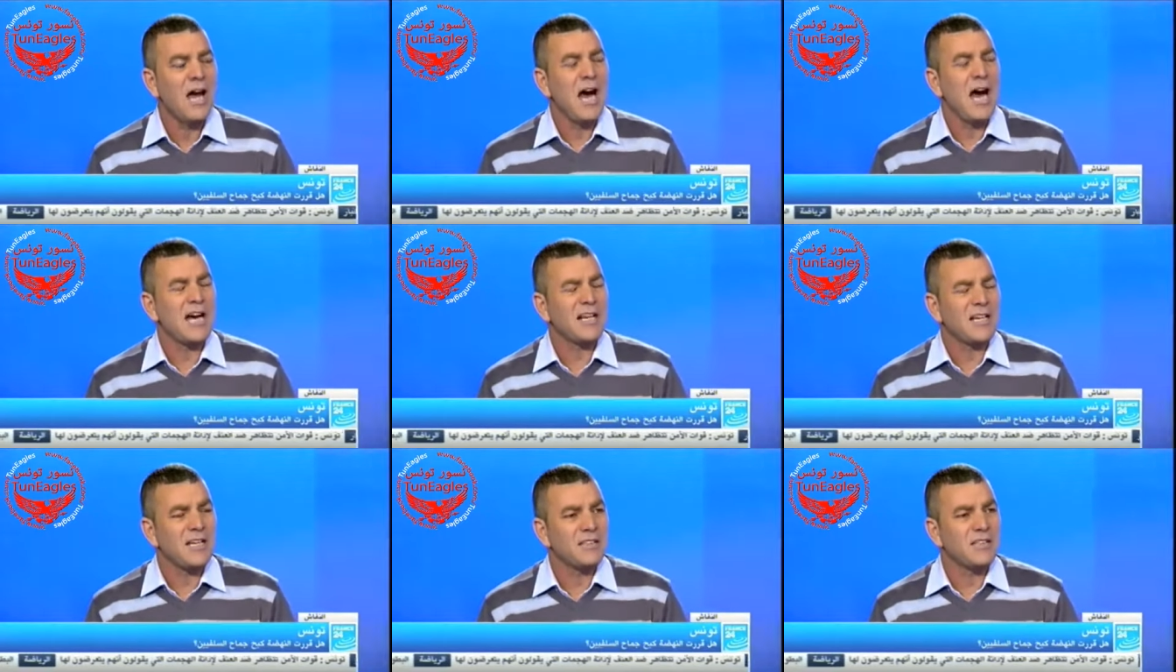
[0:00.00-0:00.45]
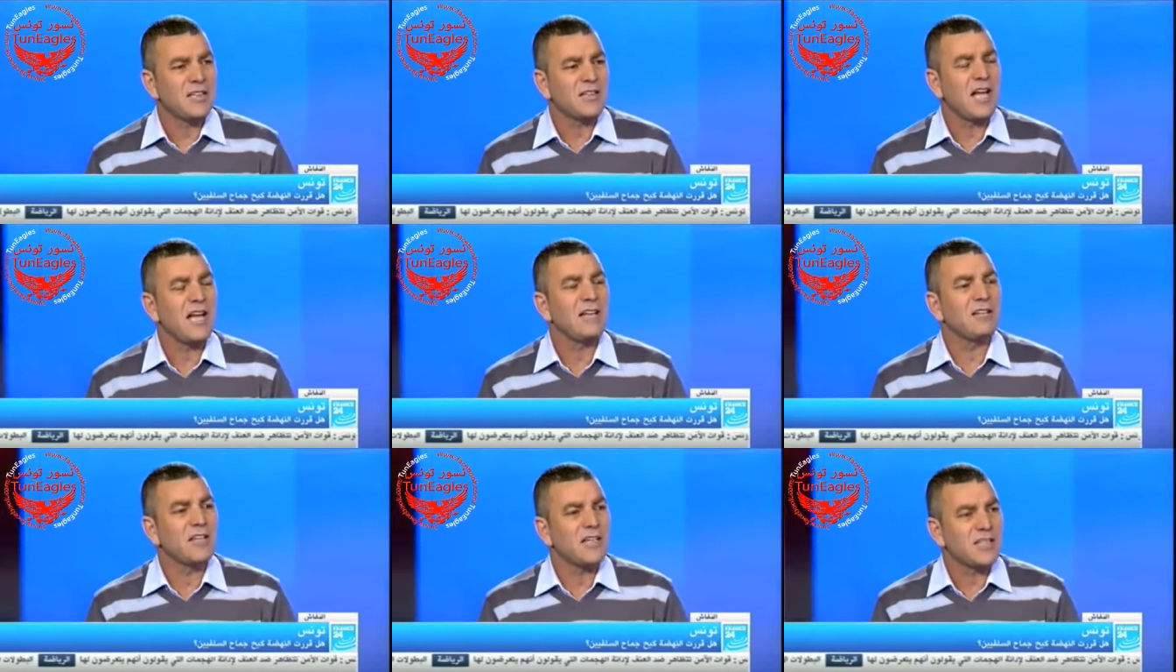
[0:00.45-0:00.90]
أرادت
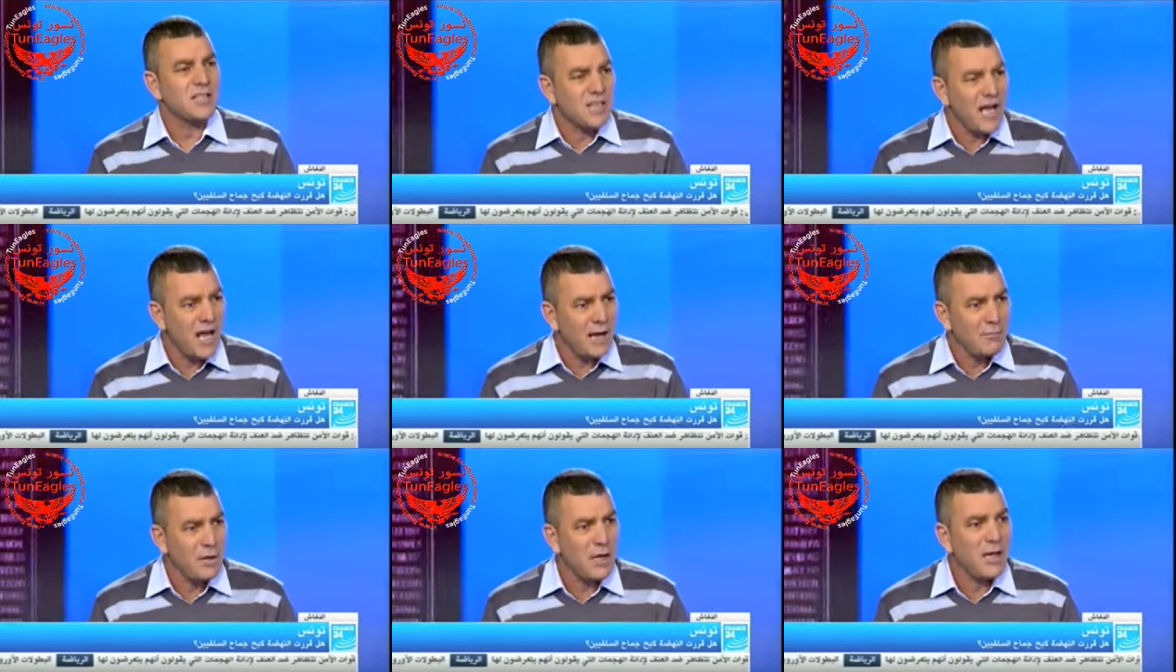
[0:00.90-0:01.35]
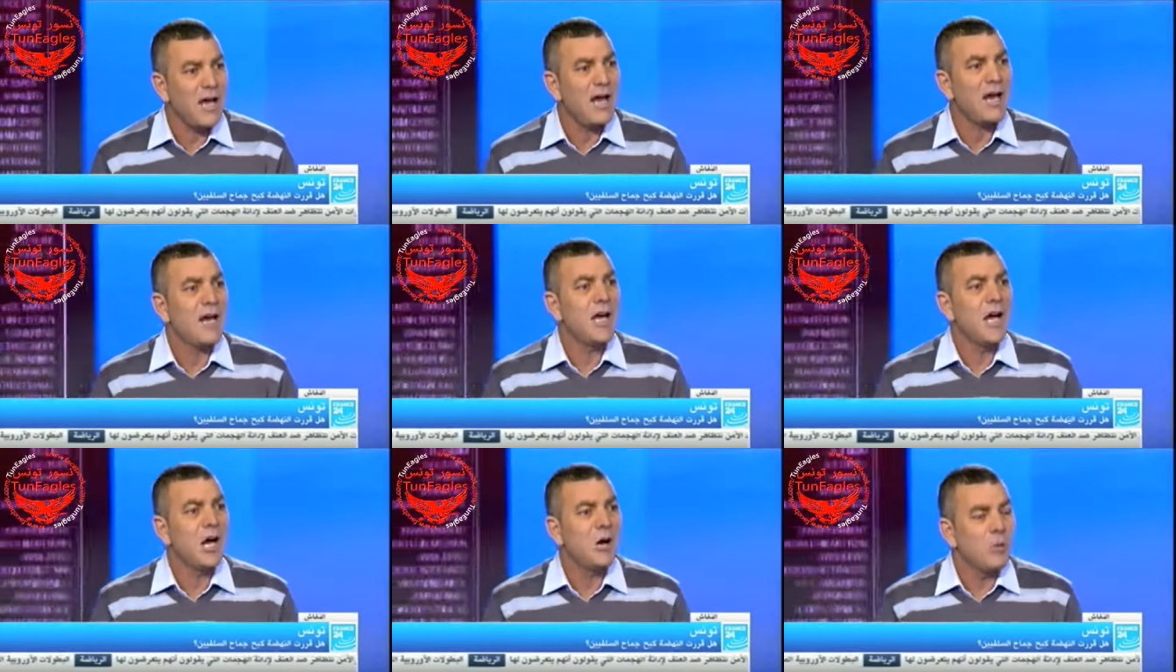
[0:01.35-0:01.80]
أن
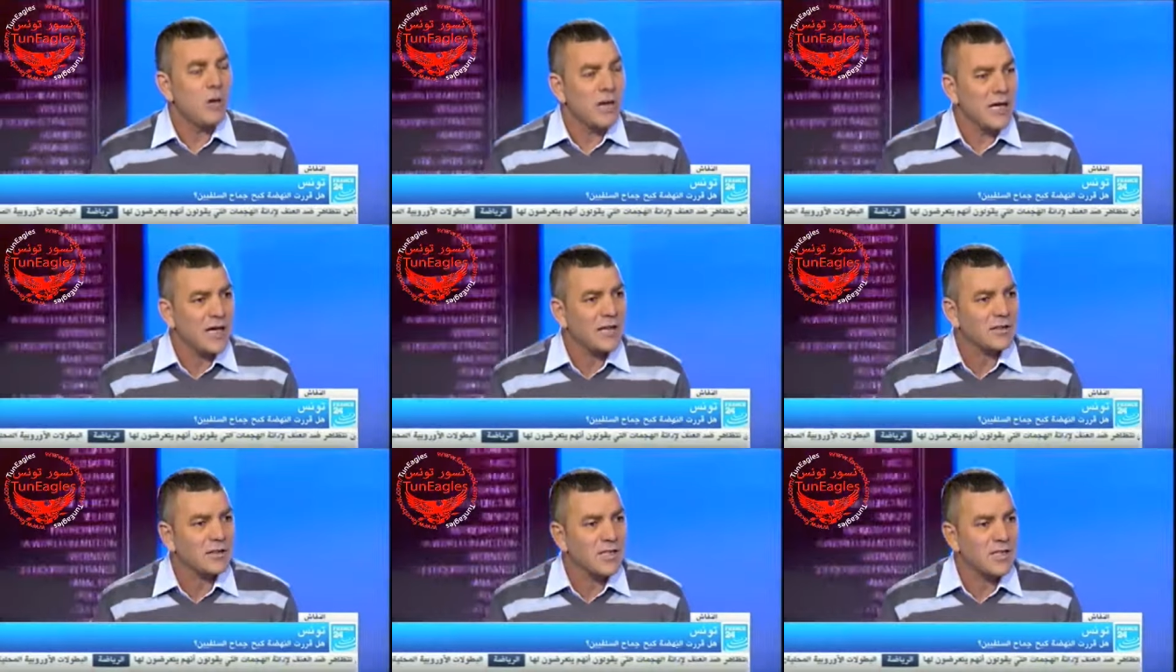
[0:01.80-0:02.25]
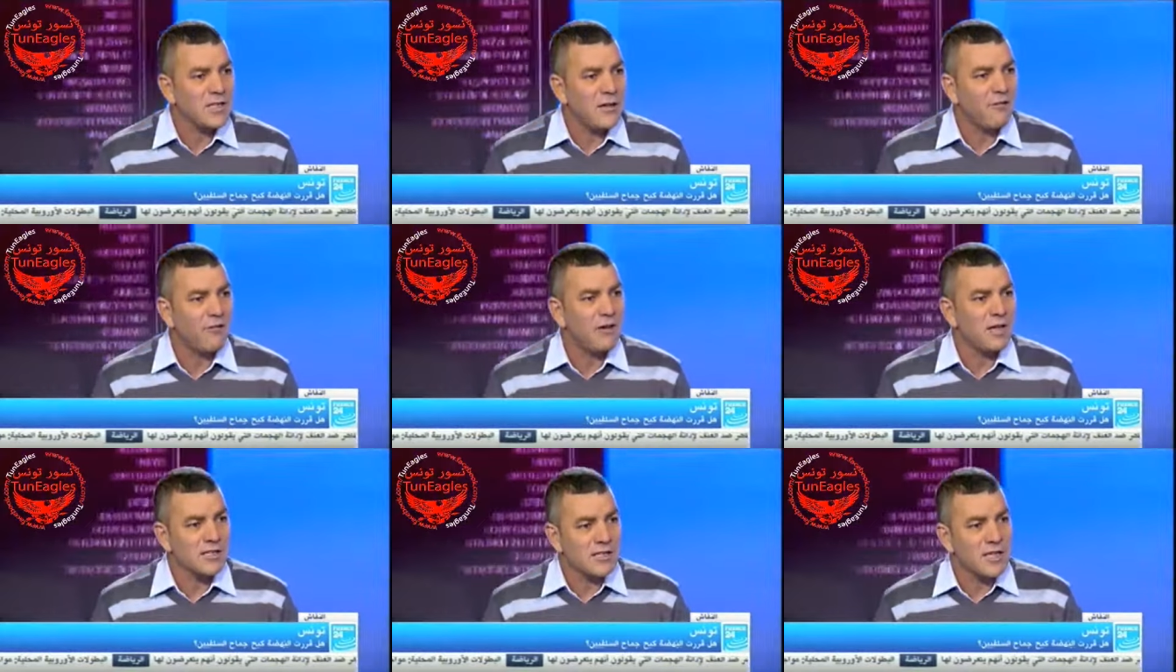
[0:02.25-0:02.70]
تستعمل ورقة
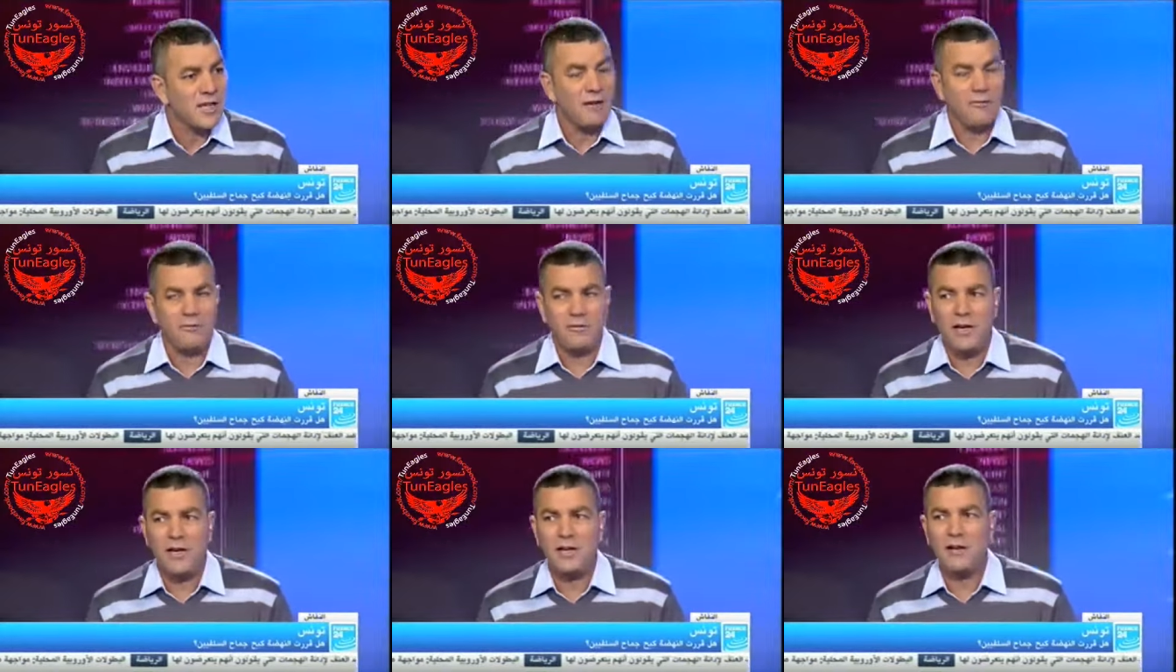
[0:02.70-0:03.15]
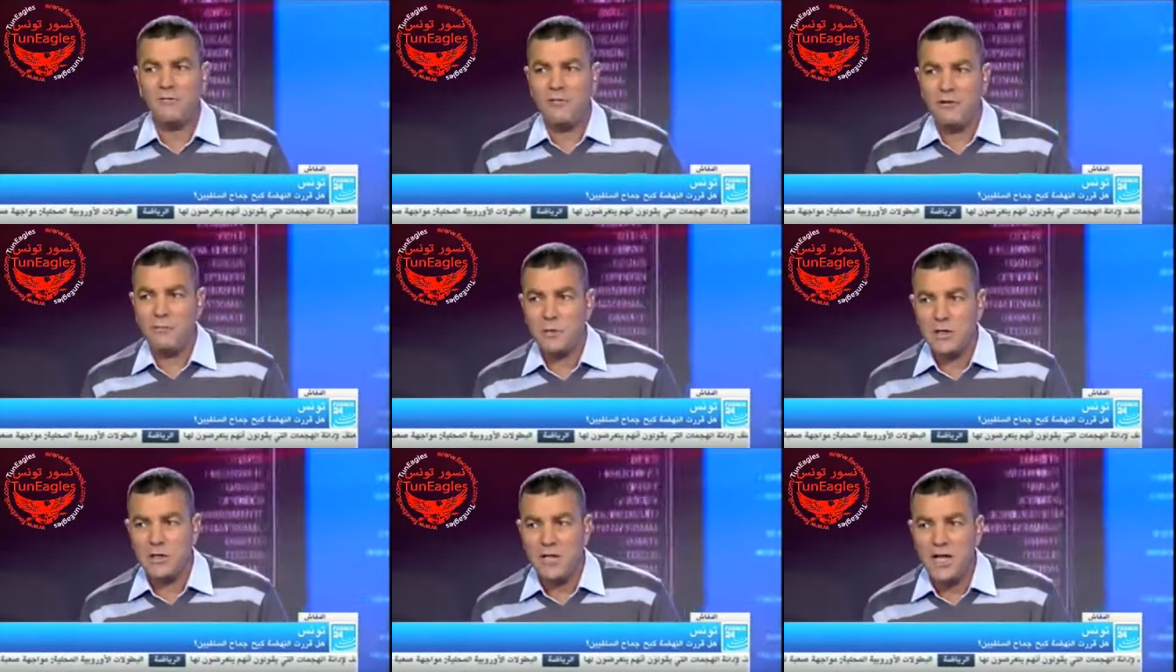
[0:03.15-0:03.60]
السلفيين في
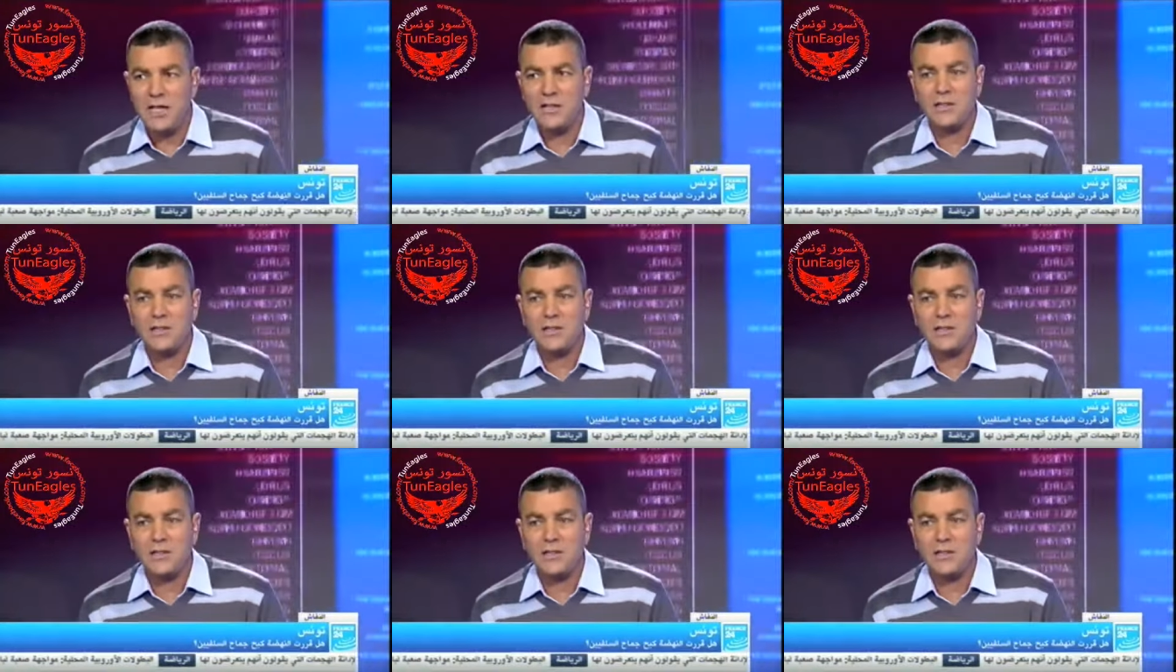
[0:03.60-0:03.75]
البداية